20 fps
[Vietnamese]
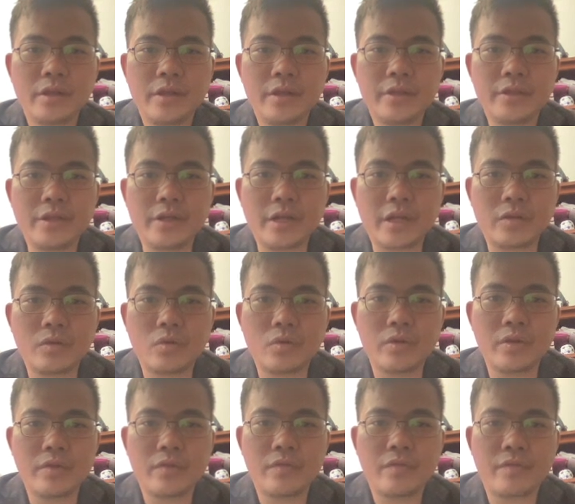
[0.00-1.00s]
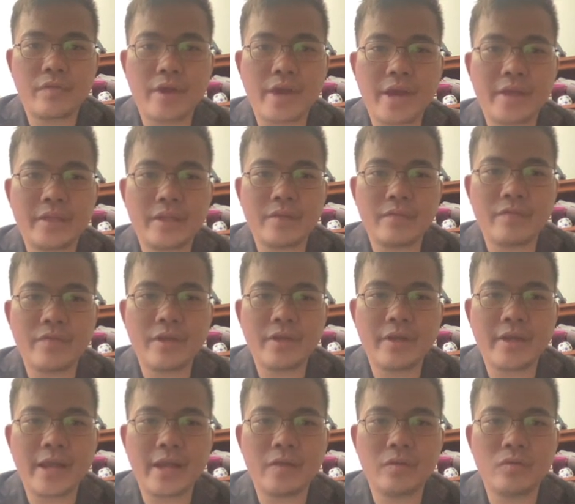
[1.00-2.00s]
giữa con nuôi và thành viên
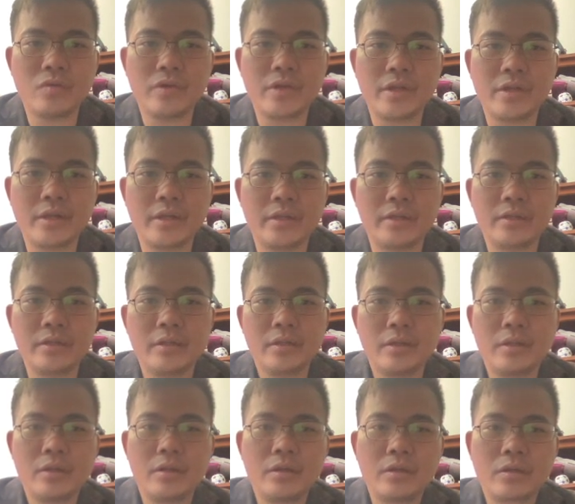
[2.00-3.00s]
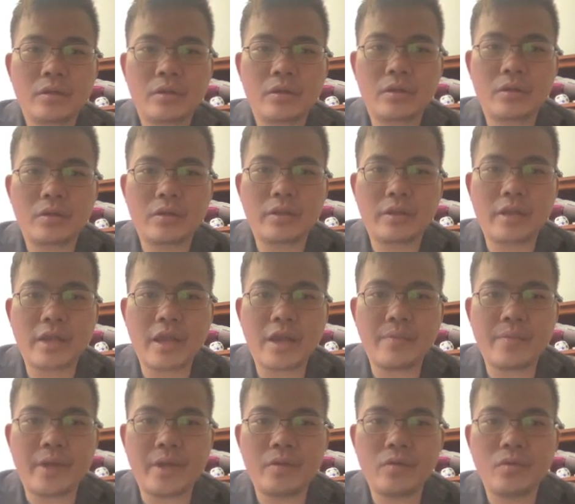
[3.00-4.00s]
khác của gia đình cha
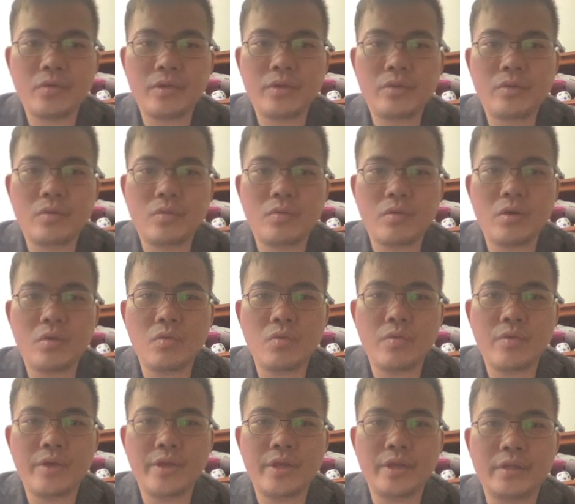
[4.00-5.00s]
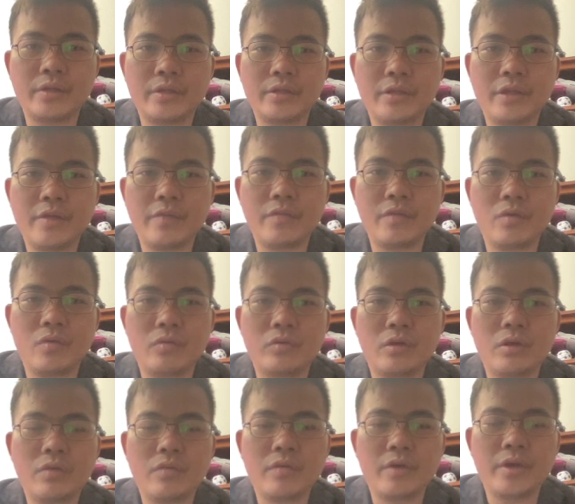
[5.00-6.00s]
mẹ nuôi cũng có quyền nghĩa vụ
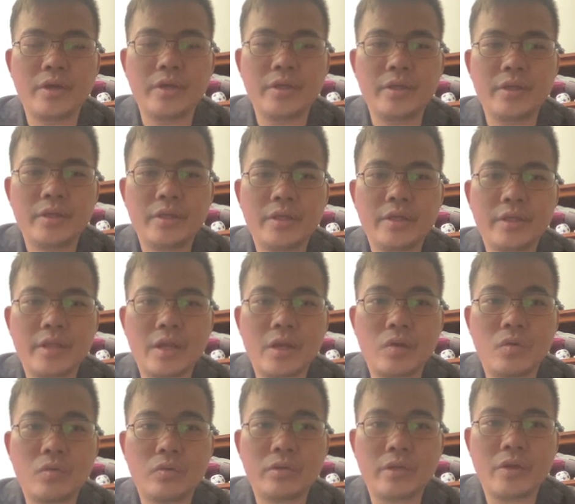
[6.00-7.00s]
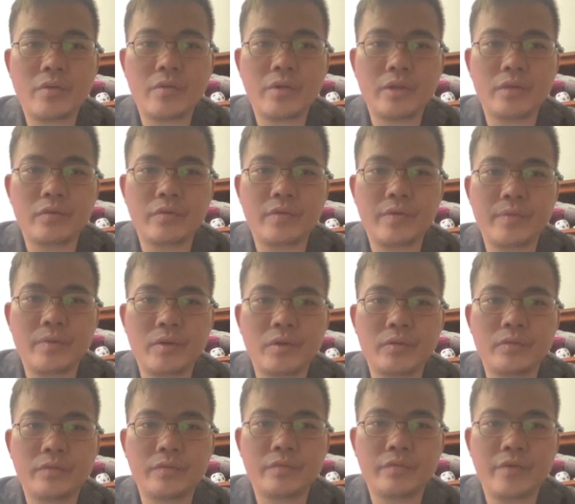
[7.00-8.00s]
đối với nhau theo quy định của pháp luật
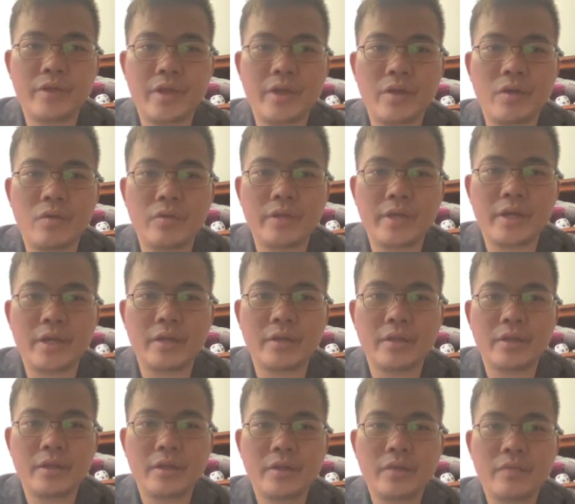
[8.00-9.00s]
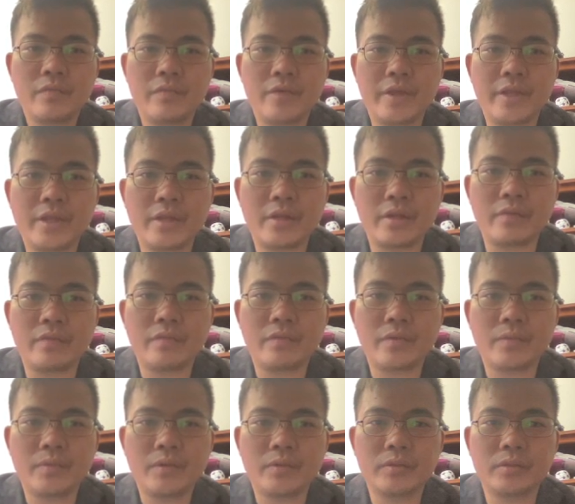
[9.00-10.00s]
về hôn nhân và gia đình
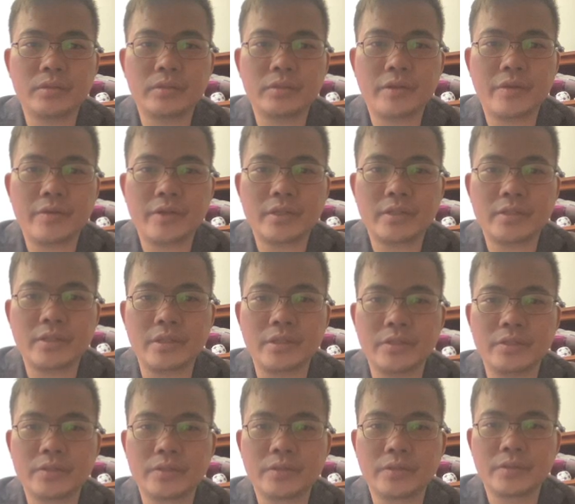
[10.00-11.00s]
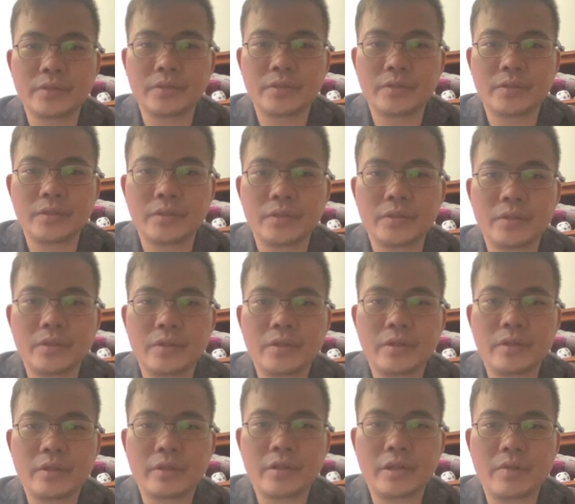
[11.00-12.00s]
pháp luật theo dân sự
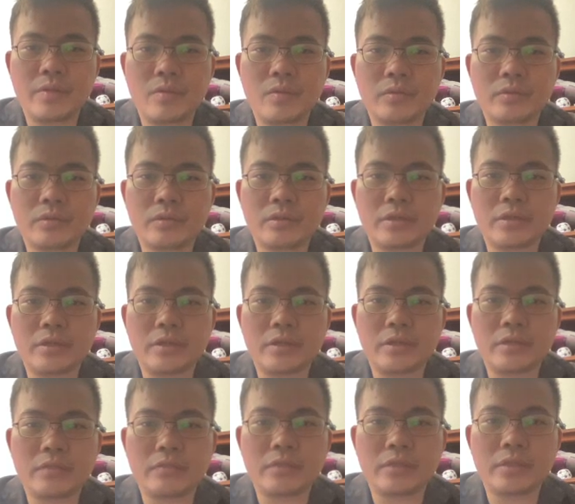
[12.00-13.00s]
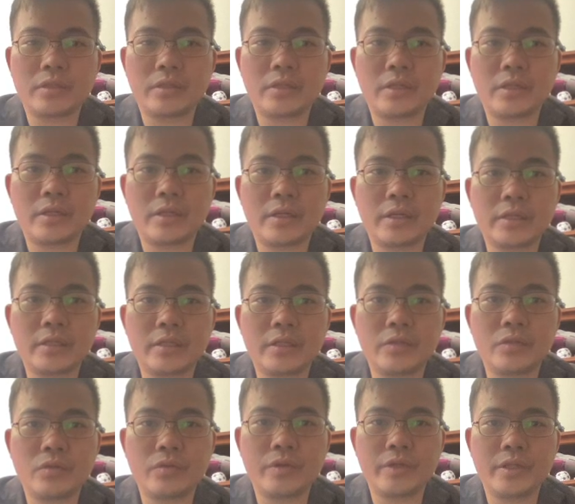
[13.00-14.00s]
đây là một à, thông tin à, rất là
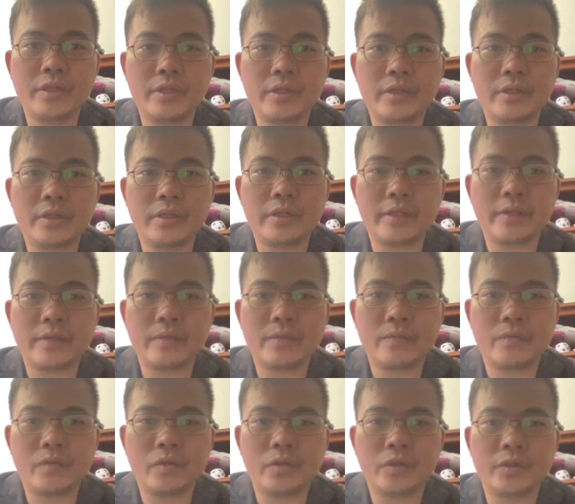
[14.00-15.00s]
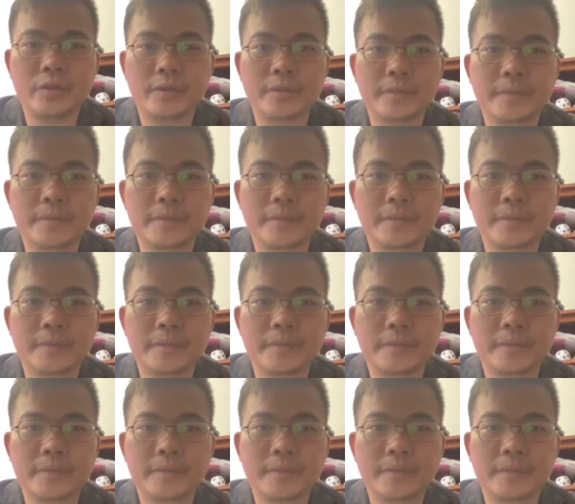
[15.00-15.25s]
chú ý à, đây mọi người